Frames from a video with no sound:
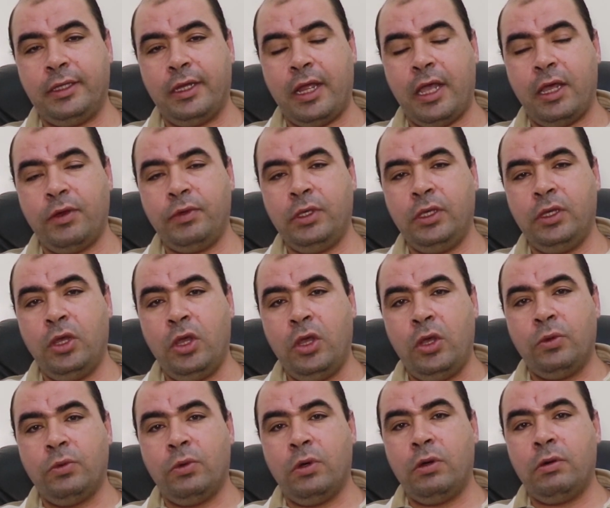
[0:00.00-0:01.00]
كتير قوي
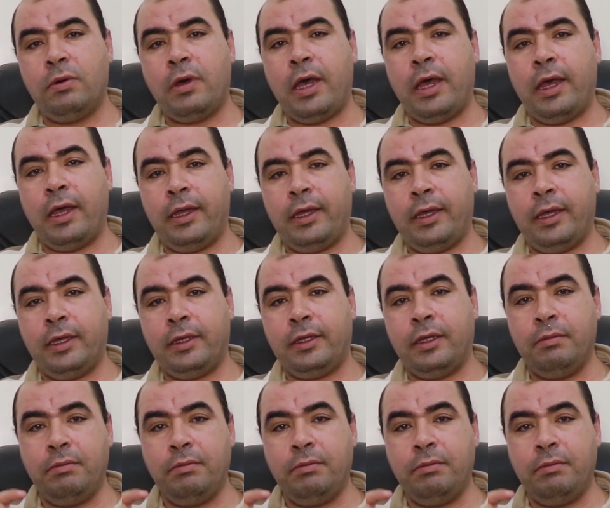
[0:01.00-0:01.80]
وهو آه،